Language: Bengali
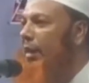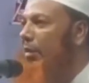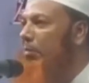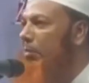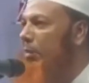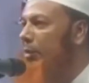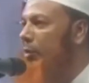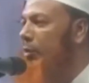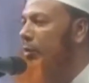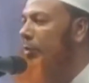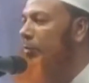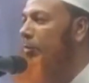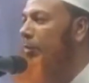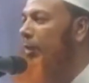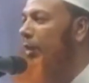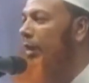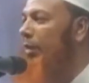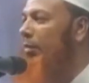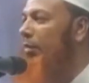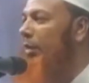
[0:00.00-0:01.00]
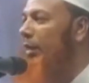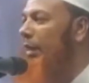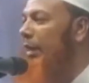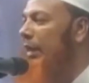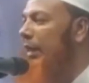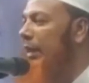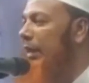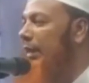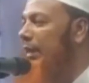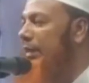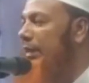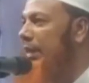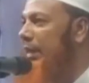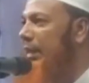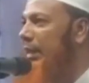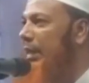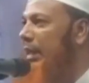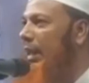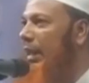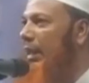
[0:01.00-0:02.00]
আমার তো মনে হয় এই
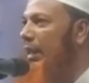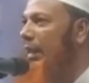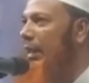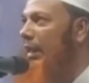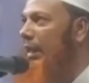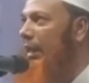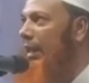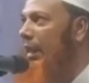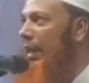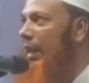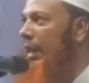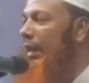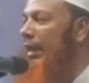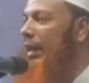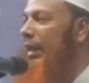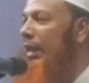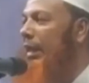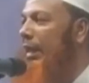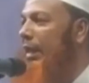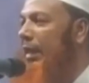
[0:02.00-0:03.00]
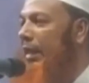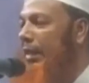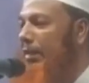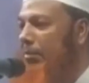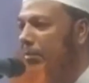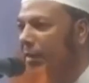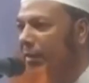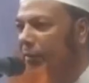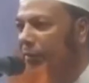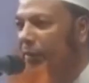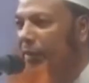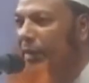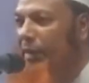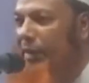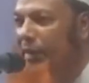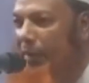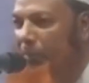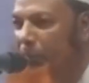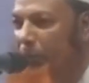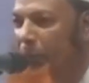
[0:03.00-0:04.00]
শীতকালীন আগে এই
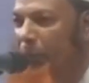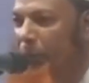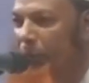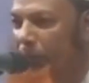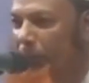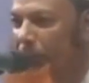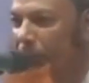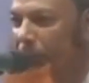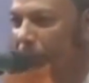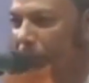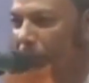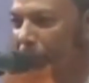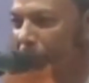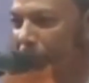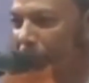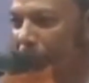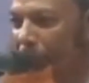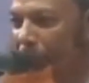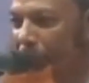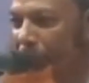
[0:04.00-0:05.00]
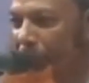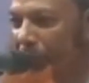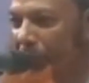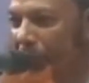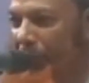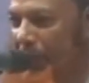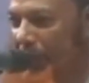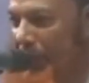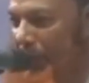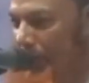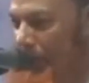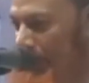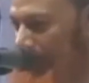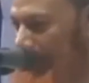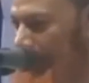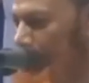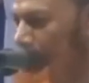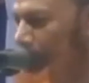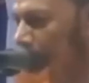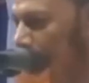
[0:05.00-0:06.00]
মাহফিলটাই প্রথম শীত তো
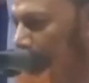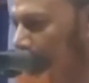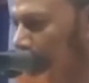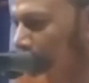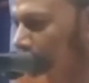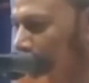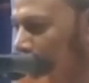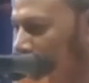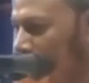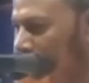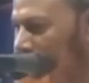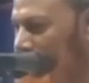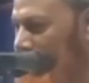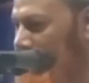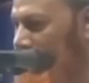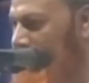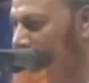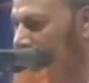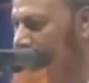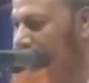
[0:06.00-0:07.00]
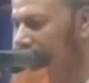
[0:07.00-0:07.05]
এখনও শুরুই হয়নি